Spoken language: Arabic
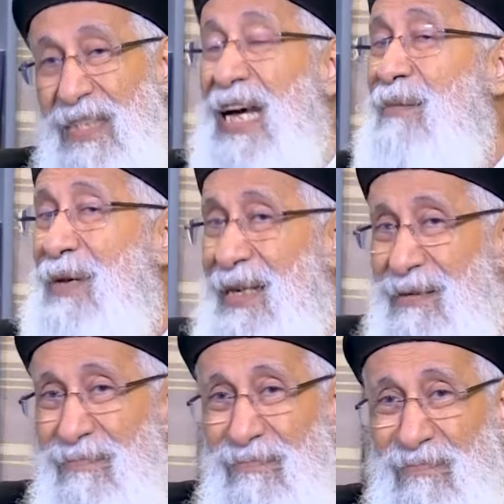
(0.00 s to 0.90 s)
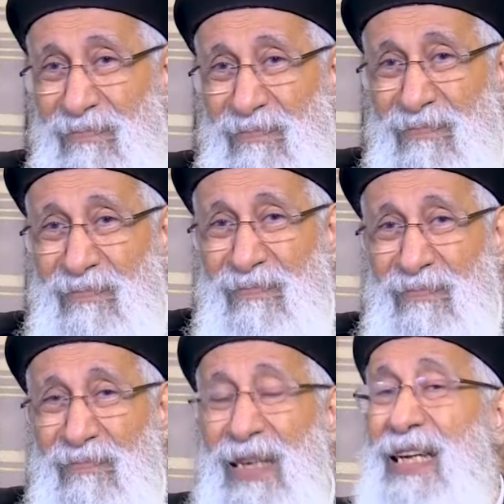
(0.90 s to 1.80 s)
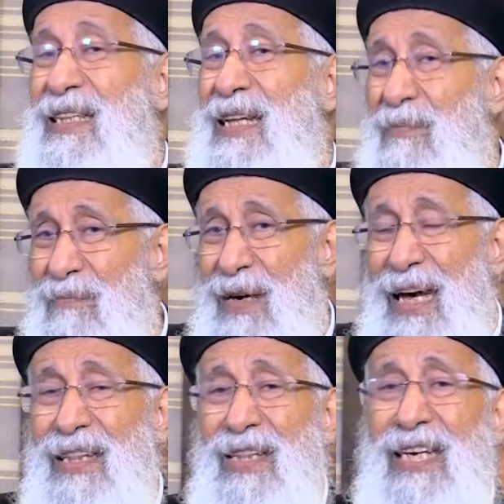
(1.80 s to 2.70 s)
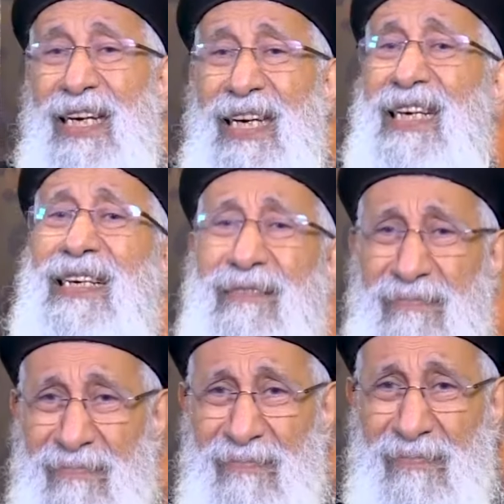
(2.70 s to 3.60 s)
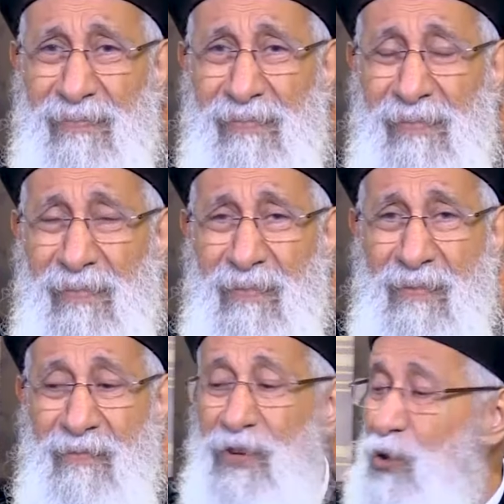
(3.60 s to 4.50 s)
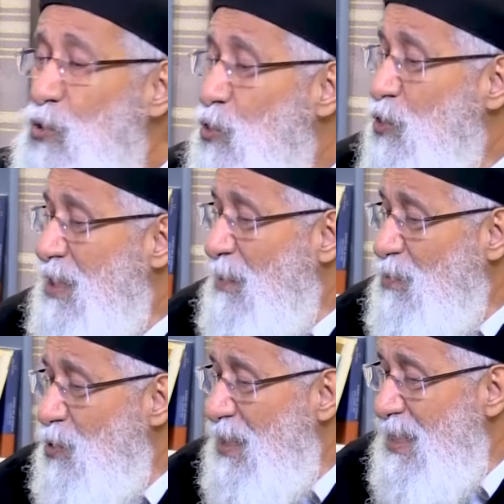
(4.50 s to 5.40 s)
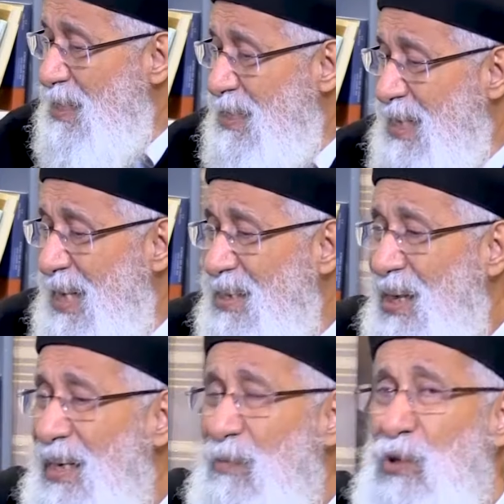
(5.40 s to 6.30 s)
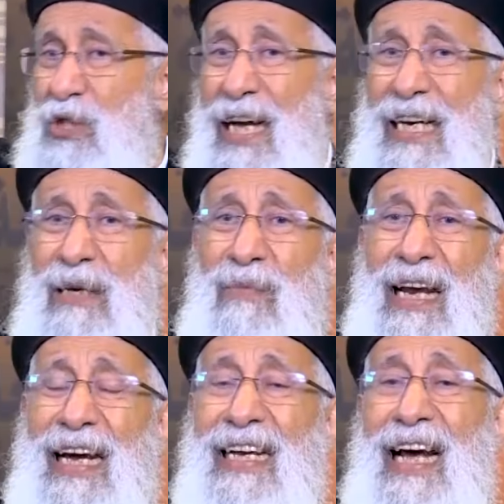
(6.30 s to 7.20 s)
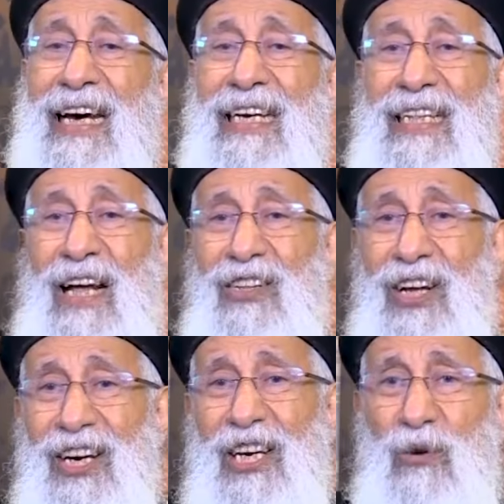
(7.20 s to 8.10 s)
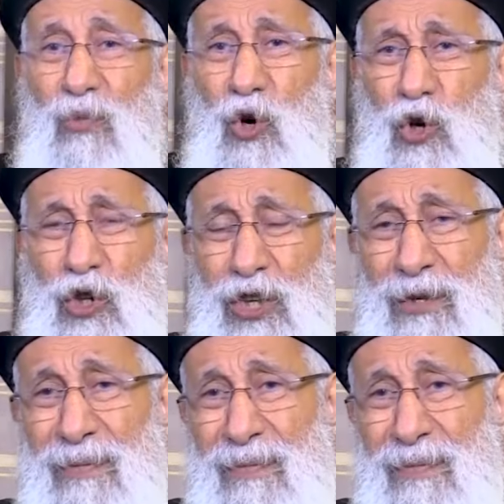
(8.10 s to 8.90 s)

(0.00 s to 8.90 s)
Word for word: ياما بنندم خدت ليه في طرق تبدو للإنسان طريق مستقيمة لكن آخرتها طريق الموت